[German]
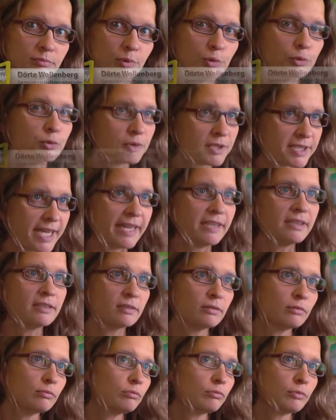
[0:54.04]

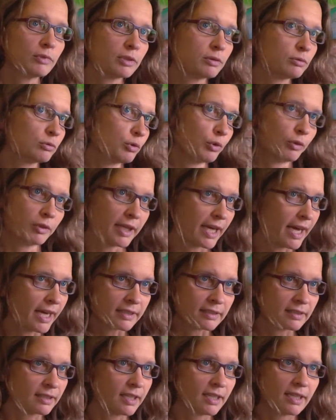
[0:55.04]
Produzenten, das können
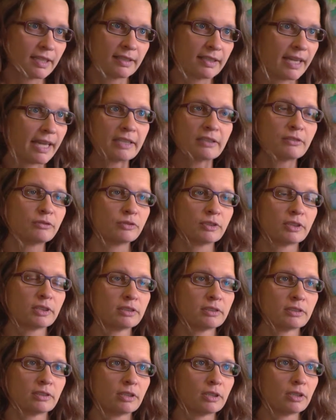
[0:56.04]
Gärtner,
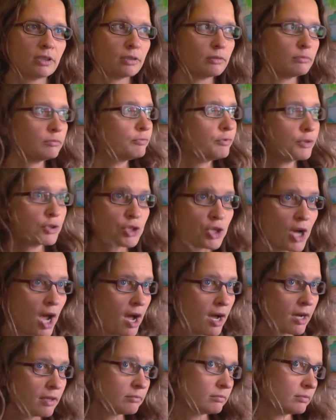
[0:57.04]
Landwirte,
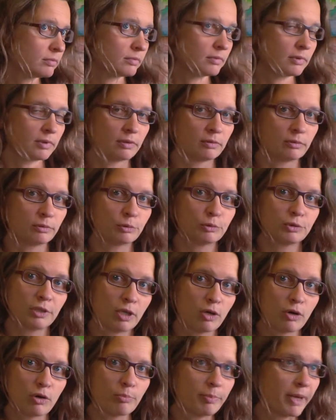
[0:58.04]
Fischer
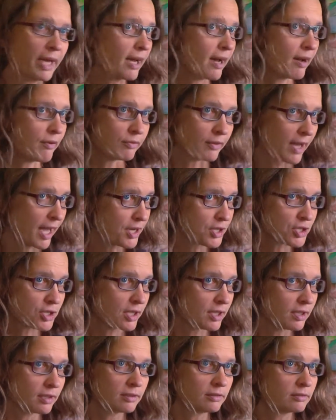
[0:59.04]
oder auch Bäcker,
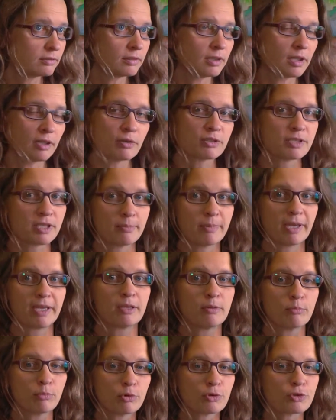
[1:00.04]
Fleischer aus der
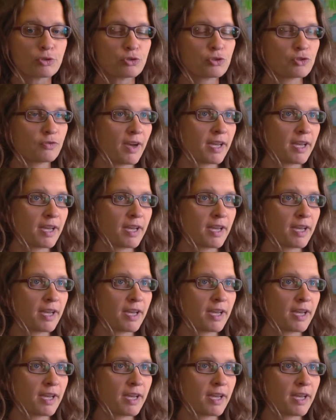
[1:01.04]
mecklenburgischen